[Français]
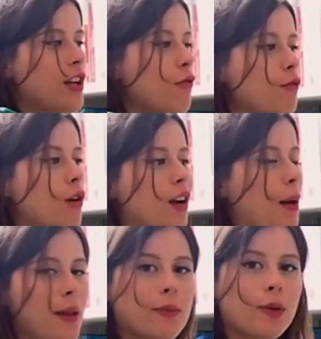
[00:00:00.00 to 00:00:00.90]
vous, j'ai
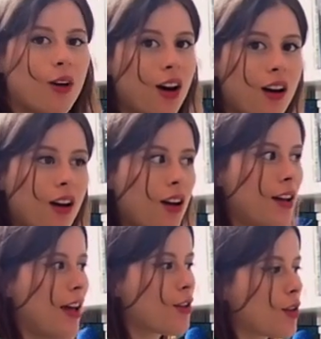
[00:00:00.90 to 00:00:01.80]
lu euh, La Vaste Miroir.
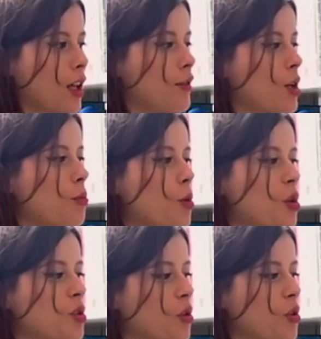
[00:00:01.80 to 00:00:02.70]
Est-ce que ça veut
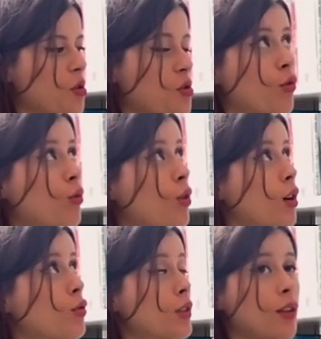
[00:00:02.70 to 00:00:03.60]
dire pour autant que je me
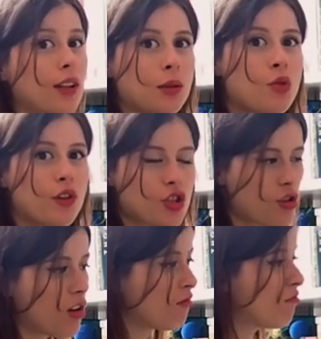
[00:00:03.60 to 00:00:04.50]
suis euh, tournée vers des mauvais